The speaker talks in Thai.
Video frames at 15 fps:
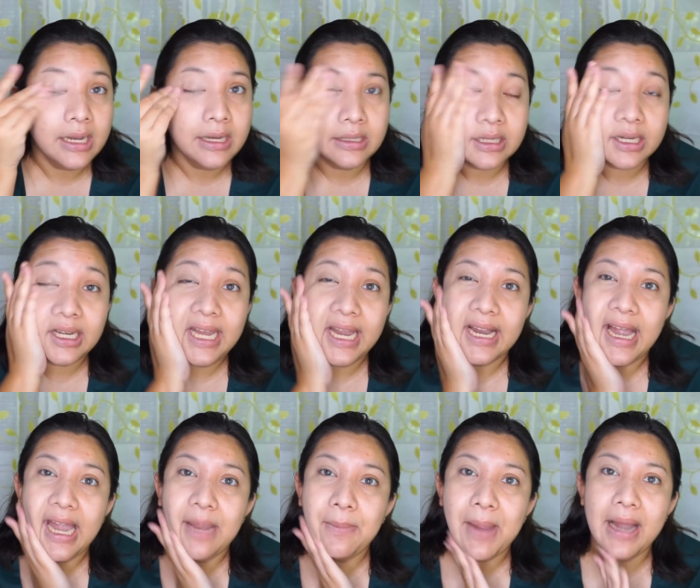เกลี่ย
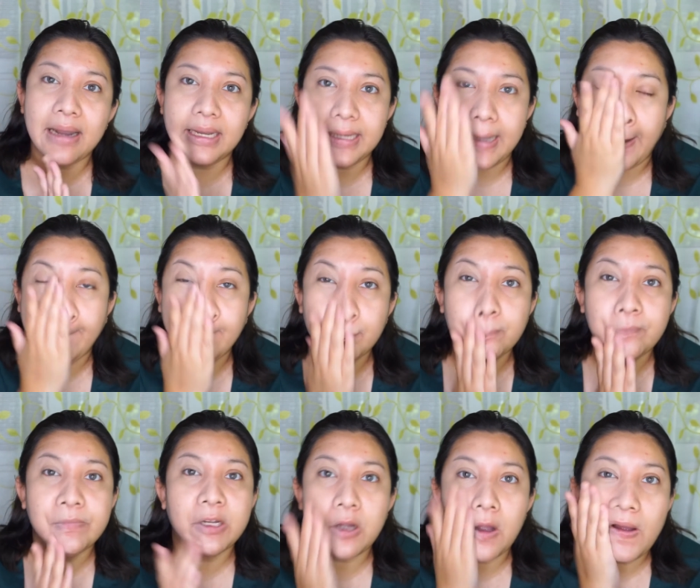ง่ายมากเลยนะ
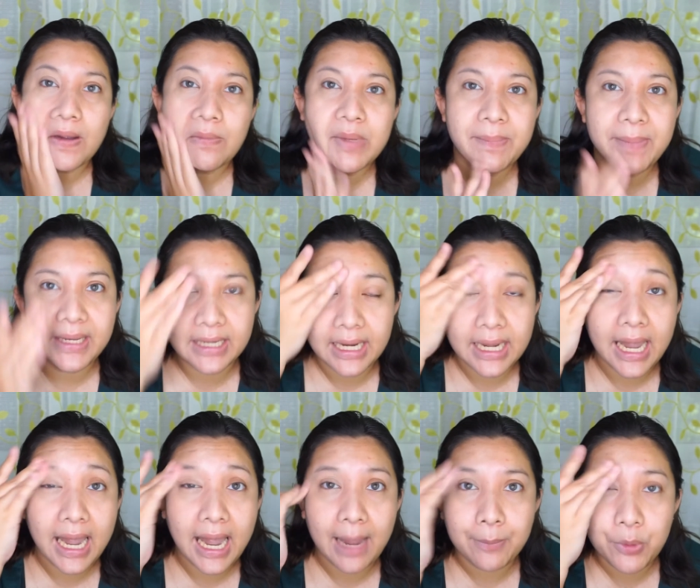แล้วก็ไม่เป็นค
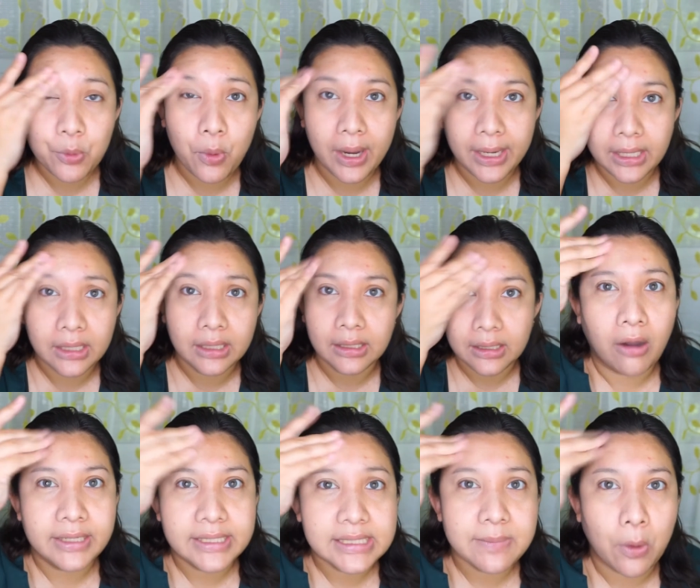ราบด้วย
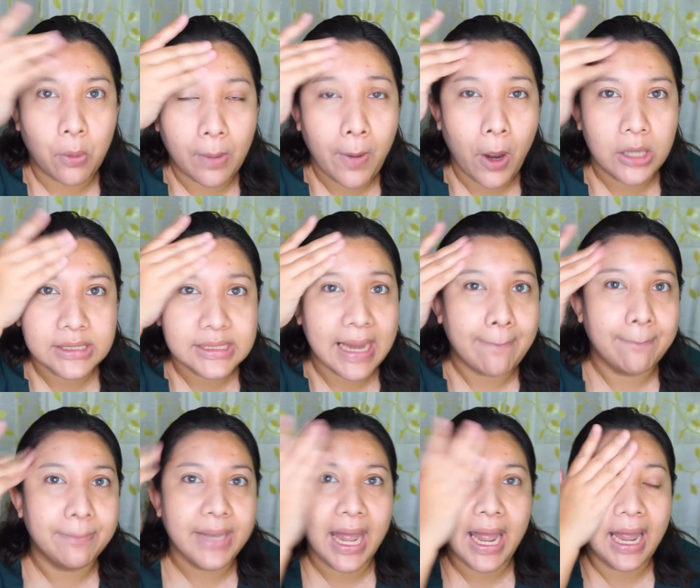นี่จะบอกว่าพอจับ
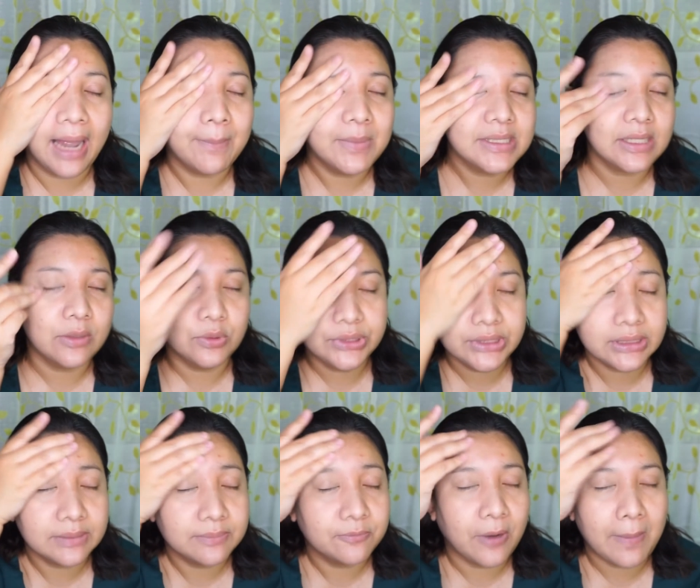หน้ามันจะรู้สึก
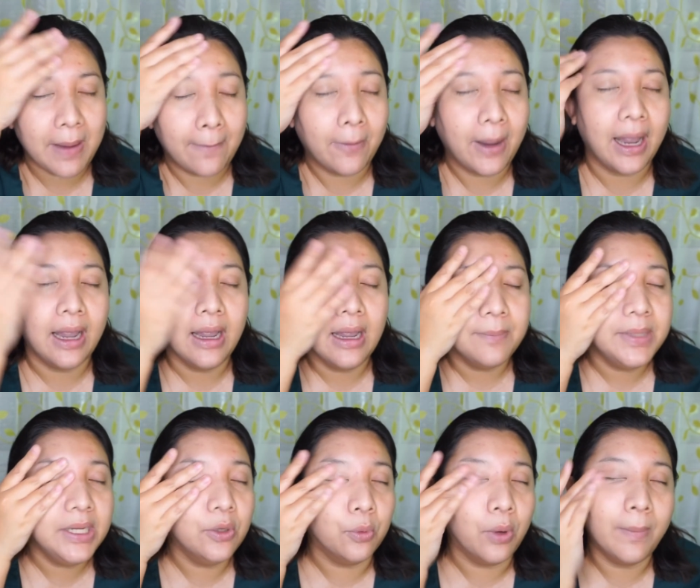ว่าแบบว่า
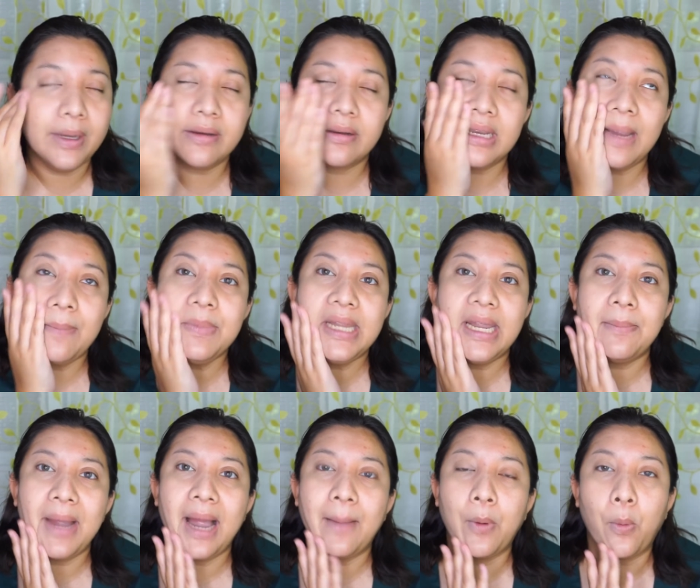ผิวมันเรียบเนียน
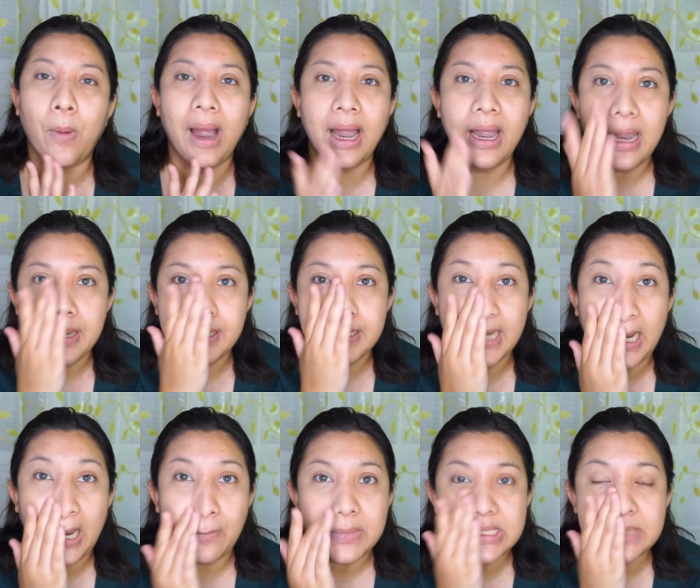มากเพราะว่าเนื้อ
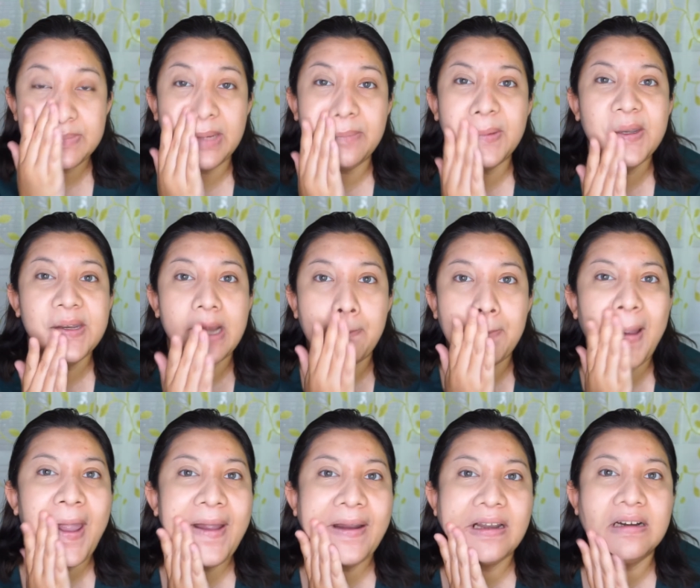เขามันจะเปลี่ยนเป็นเนื้อ
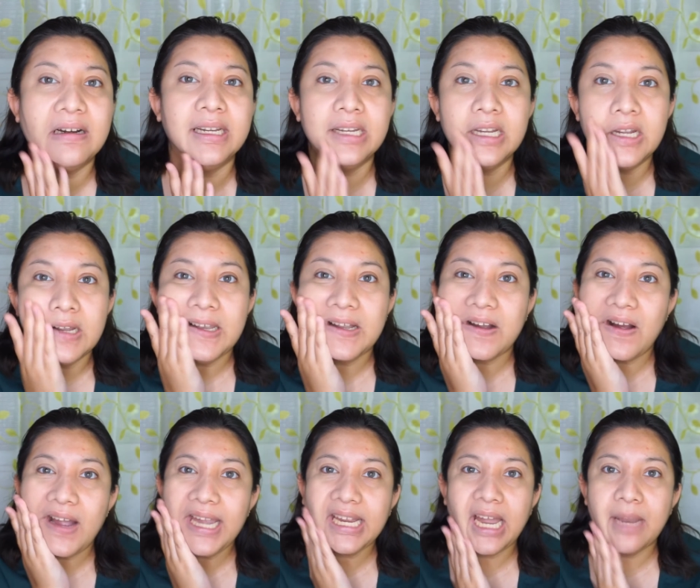แป้งเลยแล้วก็
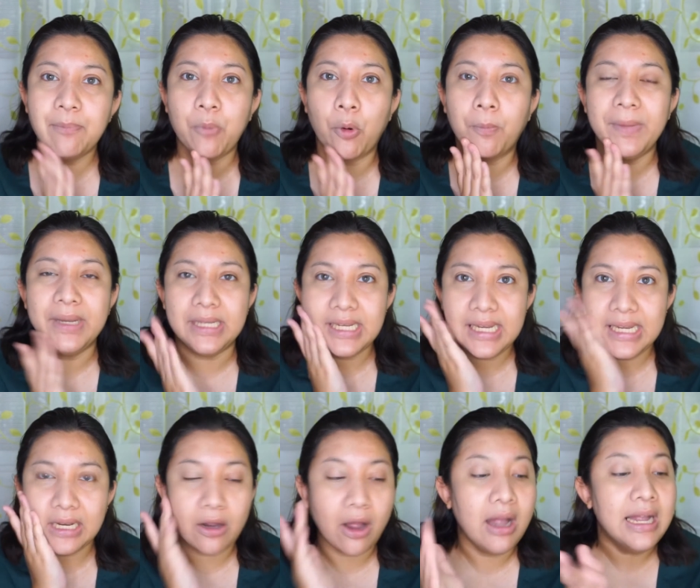ให้การปกปิดที่ดี
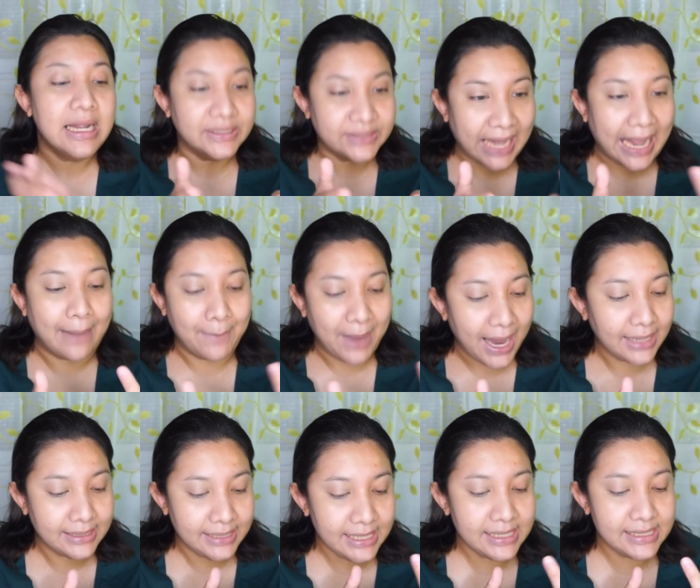แล้วก็สามารถ
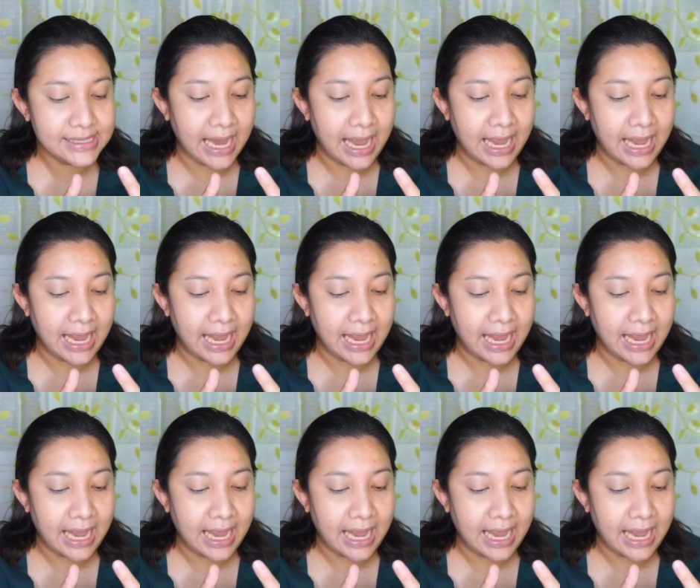ที่จะ